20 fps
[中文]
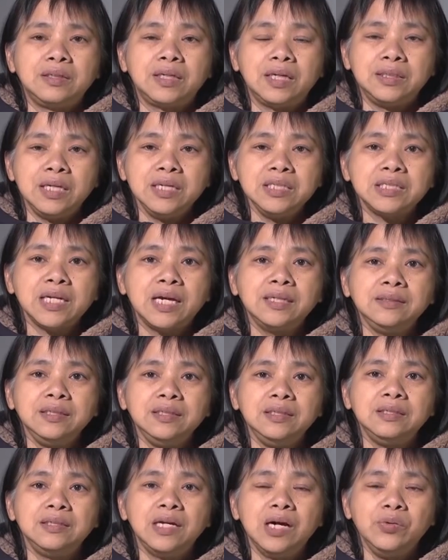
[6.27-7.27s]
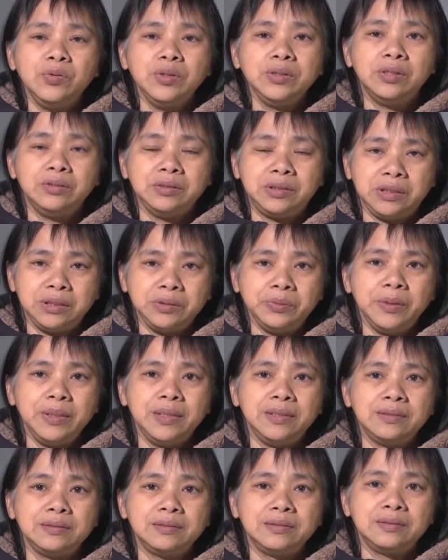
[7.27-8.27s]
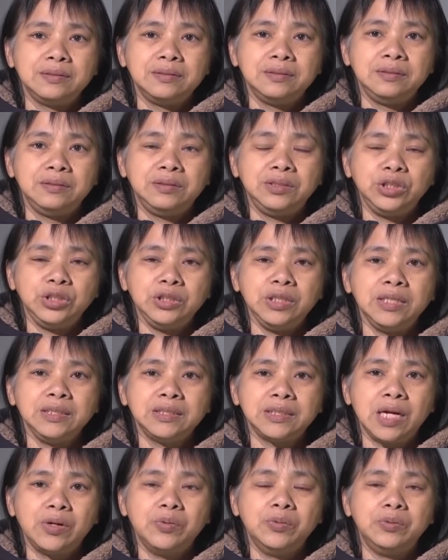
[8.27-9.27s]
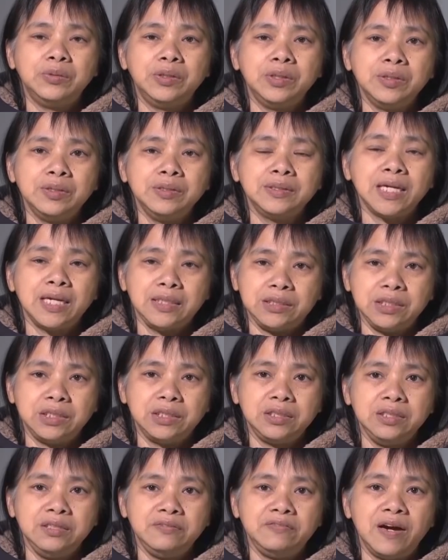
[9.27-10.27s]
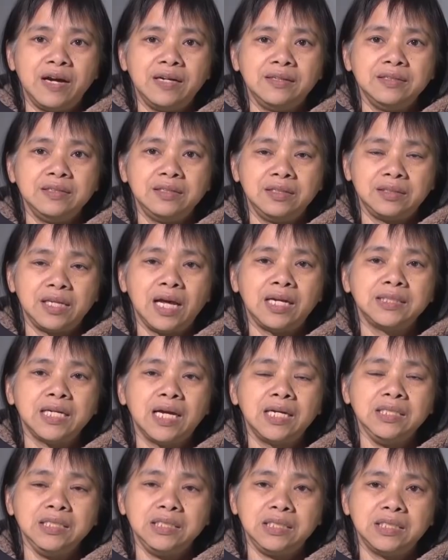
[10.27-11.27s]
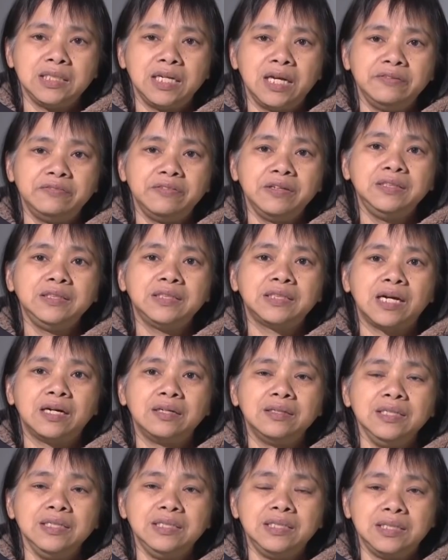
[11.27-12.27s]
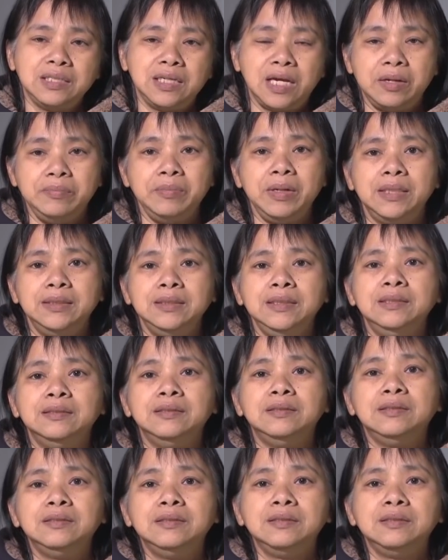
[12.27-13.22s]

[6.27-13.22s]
感恩上帝让我有机会，今天下午能够在这个地方和大家一起来分享，一起来勉励。